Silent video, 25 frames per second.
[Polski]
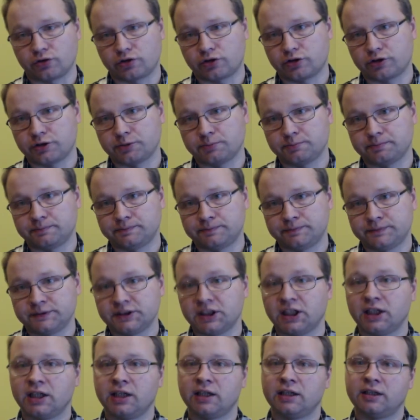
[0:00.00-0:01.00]
wziąć
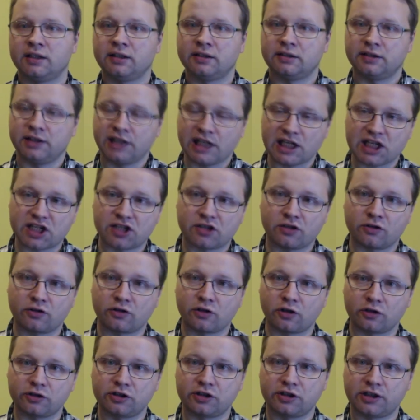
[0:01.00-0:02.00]
jest
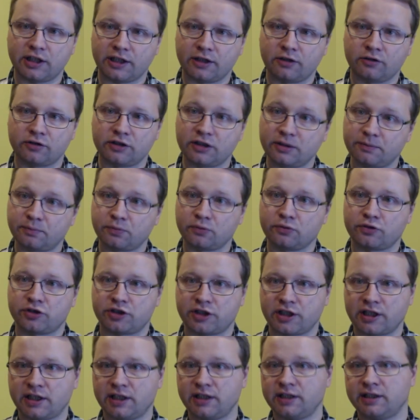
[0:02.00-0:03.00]
to kod tego typu,
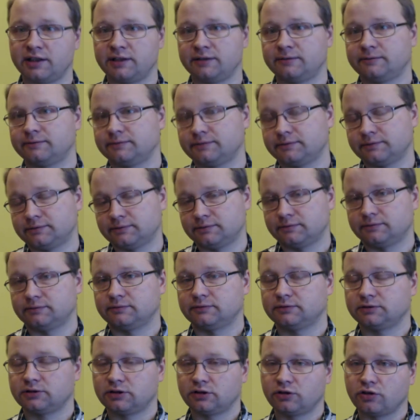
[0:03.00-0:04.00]
że
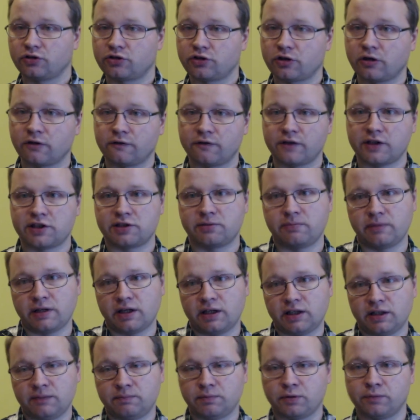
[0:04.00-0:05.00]
ktoś go
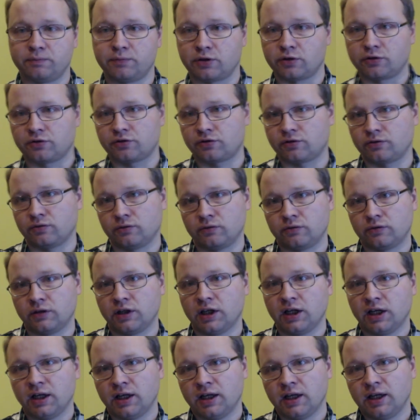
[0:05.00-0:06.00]
weźmie i po
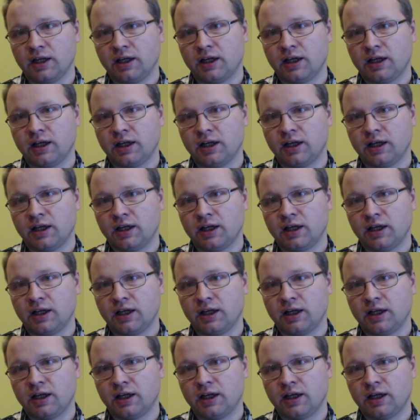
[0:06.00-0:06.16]
prostu